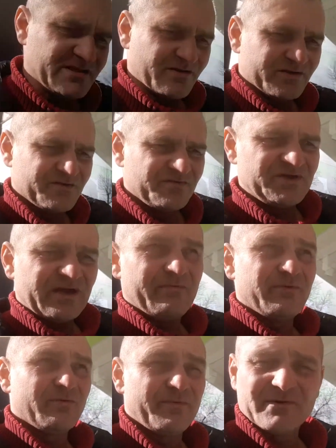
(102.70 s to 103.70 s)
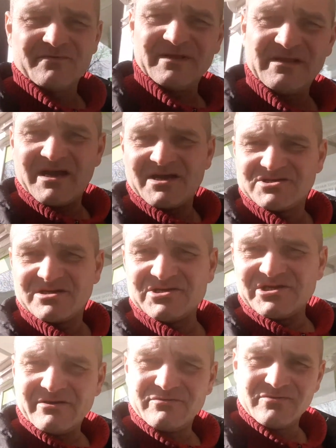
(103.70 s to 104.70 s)
tego co widziałem było paru wędkarzy, ale
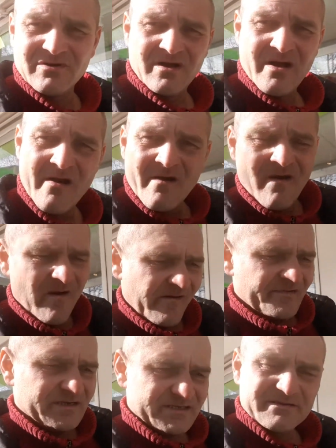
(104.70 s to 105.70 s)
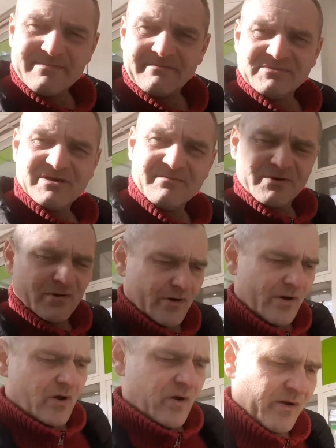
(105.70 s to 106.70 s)
szału z rybami nie było.
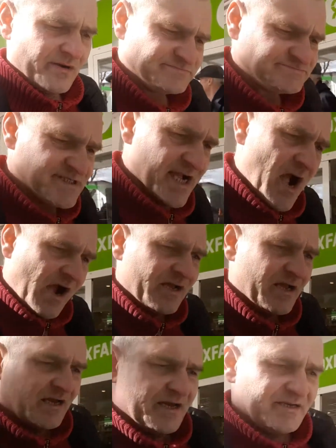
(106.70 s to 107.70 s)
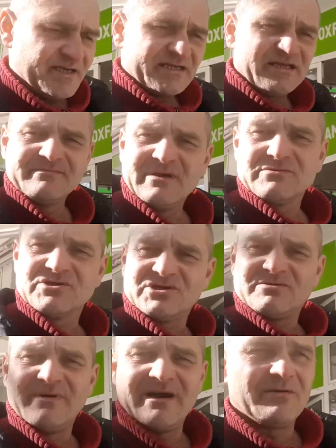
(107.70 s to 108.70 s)
Jeden miał
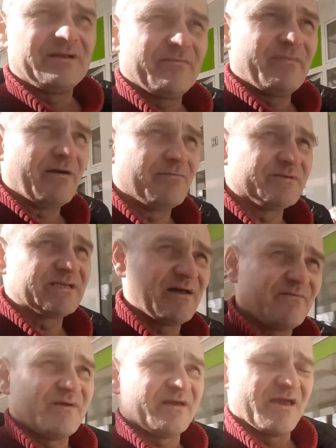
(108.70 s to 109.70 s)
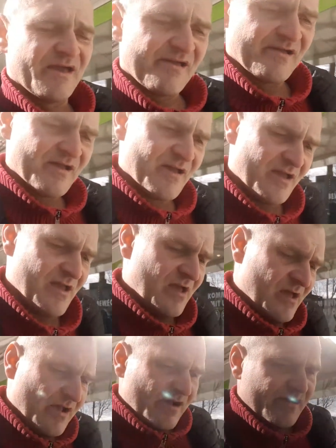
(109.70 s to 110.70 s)
trzy małe na małym stawie,
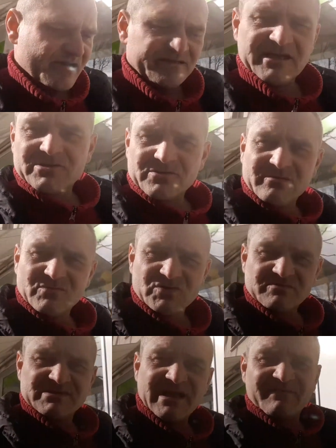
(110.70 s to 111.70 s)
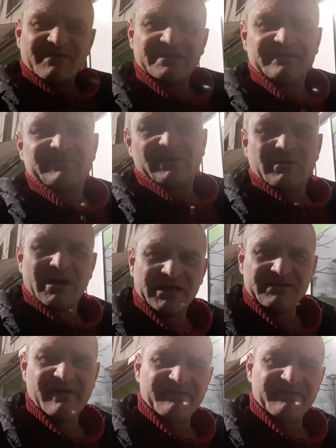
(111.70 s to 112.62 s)
na drugim dużym stawie jeden miał dwa